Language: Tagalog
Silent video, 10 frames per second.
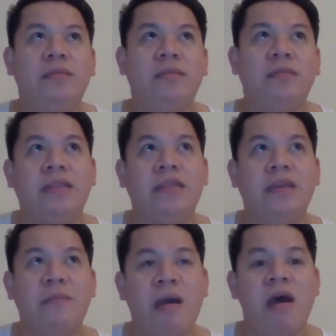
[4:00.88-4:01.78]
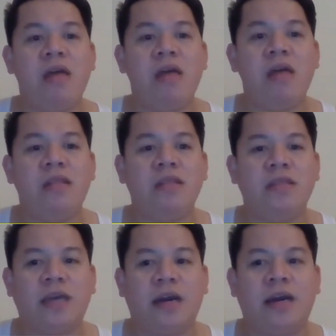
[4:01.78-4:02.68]
siya in demand
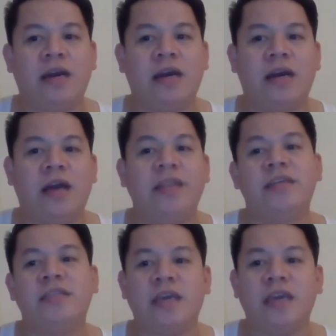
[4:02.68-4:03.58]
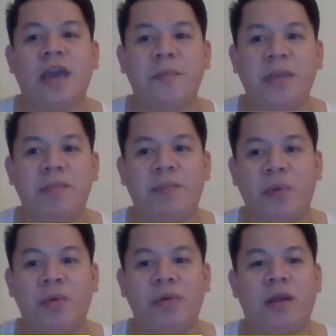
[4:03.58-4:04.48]
sa under ano, sa EITB
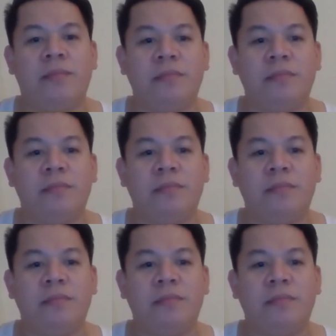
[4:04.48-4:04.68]
program?